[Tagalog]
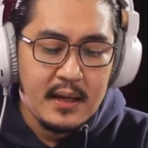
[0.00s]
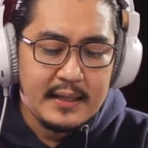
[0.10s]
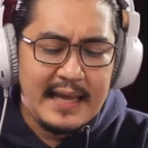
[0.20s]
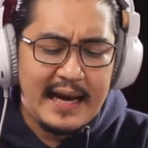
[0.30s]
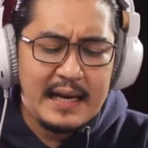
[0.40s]

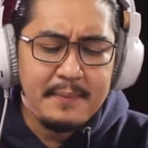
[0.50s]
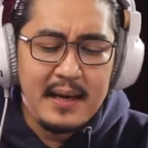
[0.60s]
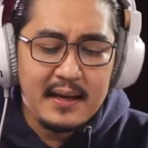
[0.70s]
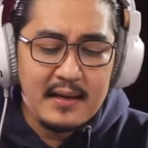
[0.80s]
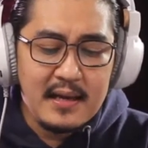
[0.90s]
Dahil
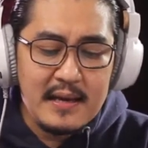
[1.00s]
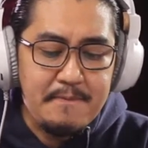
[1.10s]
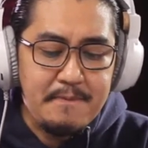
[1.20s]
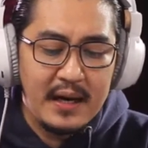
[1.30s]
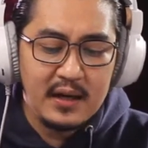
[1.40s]
malaking
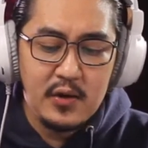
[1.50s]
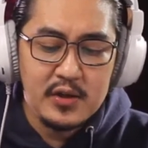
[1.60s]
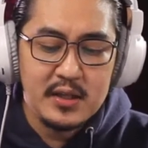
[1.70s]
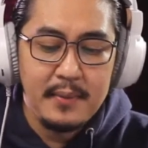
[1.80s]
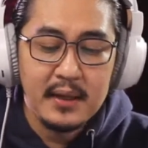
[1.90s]
impact yon
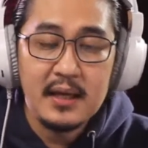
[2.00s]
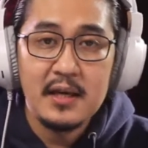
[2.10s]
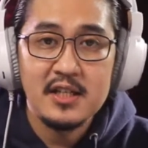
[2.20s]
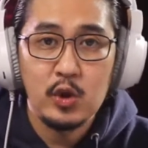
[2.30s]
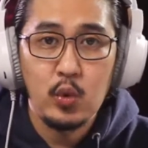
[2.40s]
sa
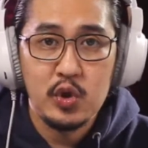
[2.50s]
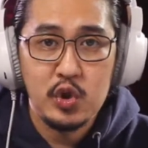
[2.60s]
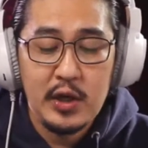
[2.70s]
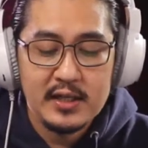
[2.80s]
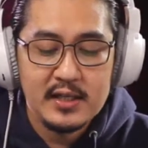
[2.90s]
magiging
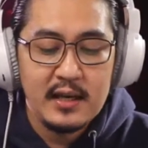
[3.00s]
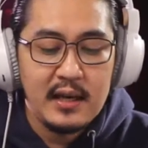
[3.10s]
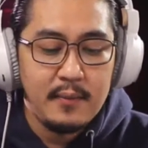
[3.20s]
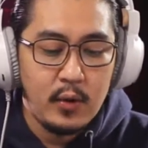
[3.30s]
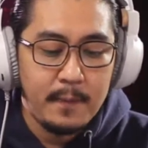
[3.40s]
sitwasyon ng
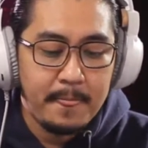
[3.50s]
sarili mo.